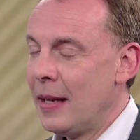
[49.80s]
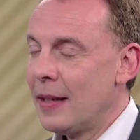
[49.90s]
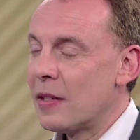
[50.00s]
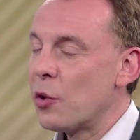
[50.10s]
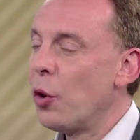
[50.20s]

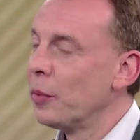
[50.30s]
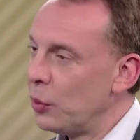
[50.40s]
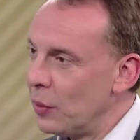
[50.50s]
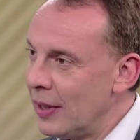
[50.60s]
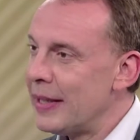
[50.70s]
Das kommt
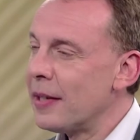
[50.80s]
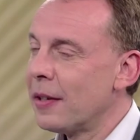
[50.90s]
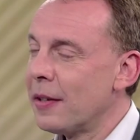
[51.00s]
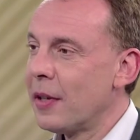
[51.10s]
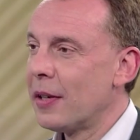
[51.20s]
natürlich
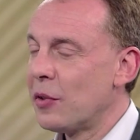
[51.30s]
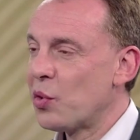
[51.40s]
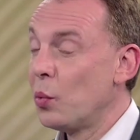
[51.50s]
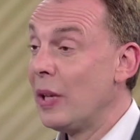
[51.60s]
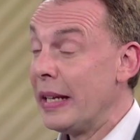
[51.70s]
irgendwann
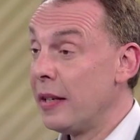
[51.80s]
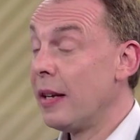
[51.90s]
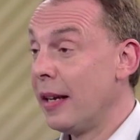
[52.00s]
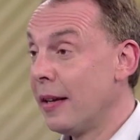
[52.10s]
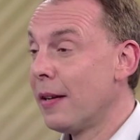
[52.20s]
dazu. Lady
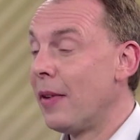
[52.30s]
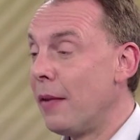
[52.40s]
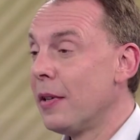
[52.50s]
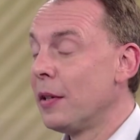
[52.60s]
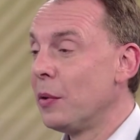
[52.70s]
Diana war
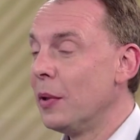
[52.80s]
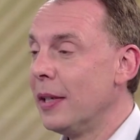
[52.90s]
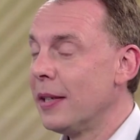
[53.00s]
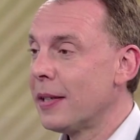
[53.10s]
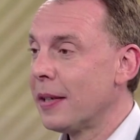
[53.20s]
aber
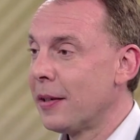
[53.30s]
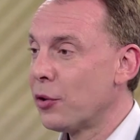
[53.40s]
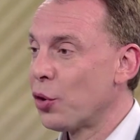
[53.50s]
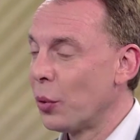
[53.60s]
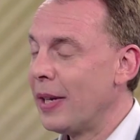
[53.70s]
natürlich äh,
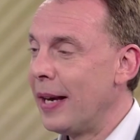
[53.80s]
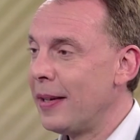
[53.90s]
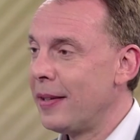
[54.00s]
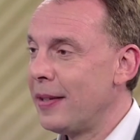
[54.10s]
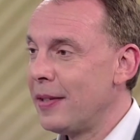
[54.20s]
schon
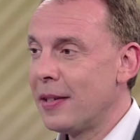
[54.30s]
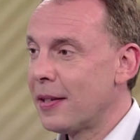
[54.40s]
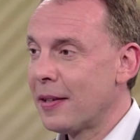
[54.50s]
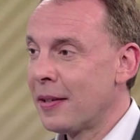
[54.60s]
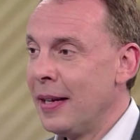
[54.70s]
eine, die sich
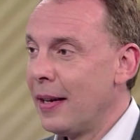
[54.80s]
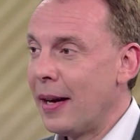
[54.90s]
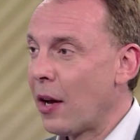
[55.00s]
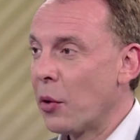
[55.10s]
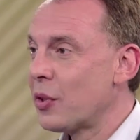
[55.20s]
äh,
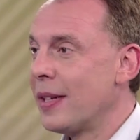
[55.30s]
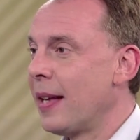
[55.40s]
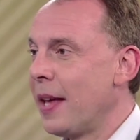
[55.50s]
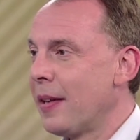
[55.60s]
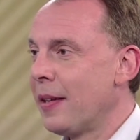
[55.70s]

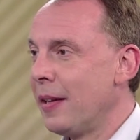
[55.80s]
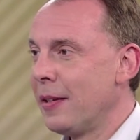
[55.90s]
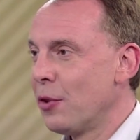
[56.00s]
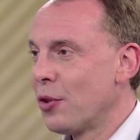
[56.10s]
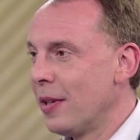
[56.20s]
herausgetan hat,
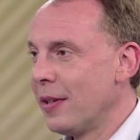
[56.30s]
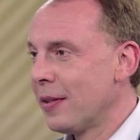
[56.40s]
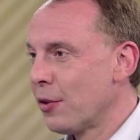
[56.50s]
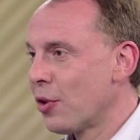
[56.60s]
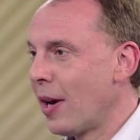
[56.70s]
eine wahrscheinlich
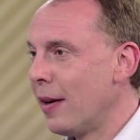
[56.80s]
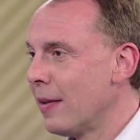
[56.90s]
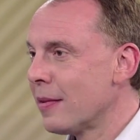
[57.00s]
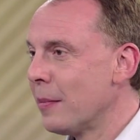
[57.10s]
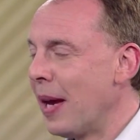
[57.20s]
der
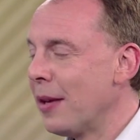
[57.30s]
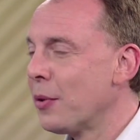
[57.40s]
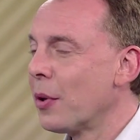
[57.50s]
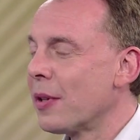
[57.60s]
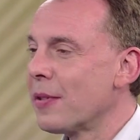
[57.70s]
strahlendsten,
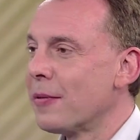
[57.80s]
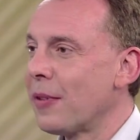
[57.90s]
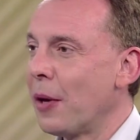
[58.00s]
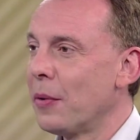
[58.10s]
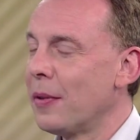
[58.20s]
beeindruckendsten
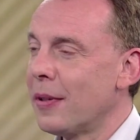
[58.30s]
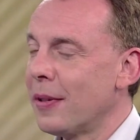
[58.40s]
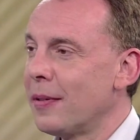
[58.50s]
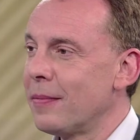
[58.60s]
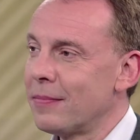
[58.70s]
Frauen
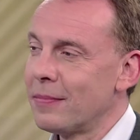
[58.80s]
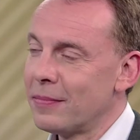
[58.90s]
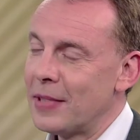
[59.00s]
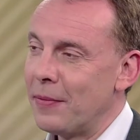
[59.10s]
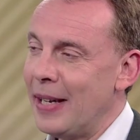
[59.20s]
äh,
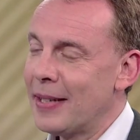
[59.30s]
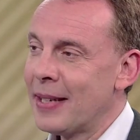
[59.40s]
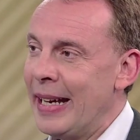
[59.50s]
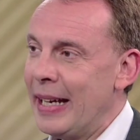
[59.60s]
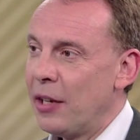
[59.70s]
der Welt.
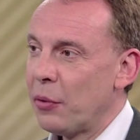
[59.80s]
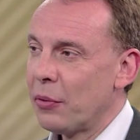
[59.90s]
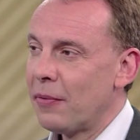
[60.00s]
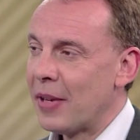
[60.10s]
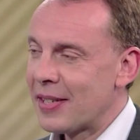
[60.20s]

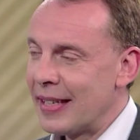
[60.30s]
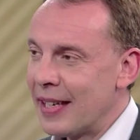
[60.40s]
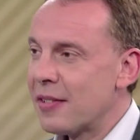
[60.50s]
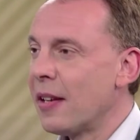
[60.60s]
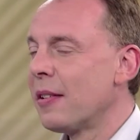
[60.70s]
Und was an
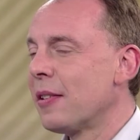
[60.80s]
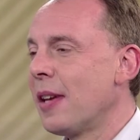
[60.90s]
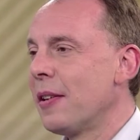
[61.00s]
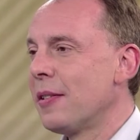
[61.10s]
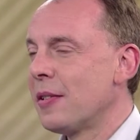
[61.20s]
ihr sehr
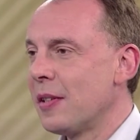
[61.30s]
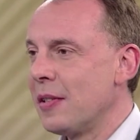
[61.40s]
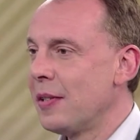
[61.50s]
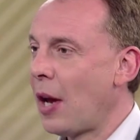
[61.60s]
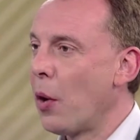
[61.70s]
interessant ist, das
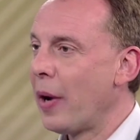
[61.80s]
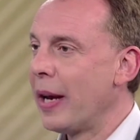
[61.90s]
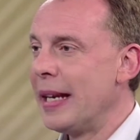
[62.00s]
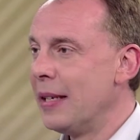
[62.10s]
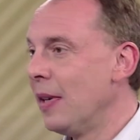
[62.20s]
ist auch
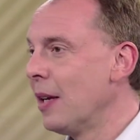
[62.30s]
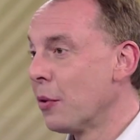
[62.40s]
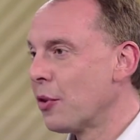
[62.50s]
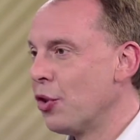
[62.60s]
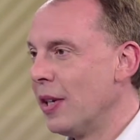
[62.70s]
eine
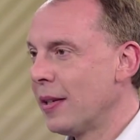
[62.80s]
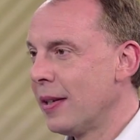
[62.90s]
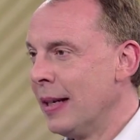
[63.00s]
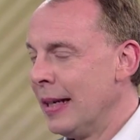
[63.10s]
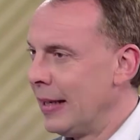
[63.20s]

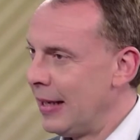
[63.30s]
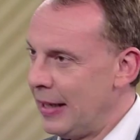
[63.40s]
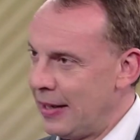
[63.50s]
Entwicklungsgeschichte. Lady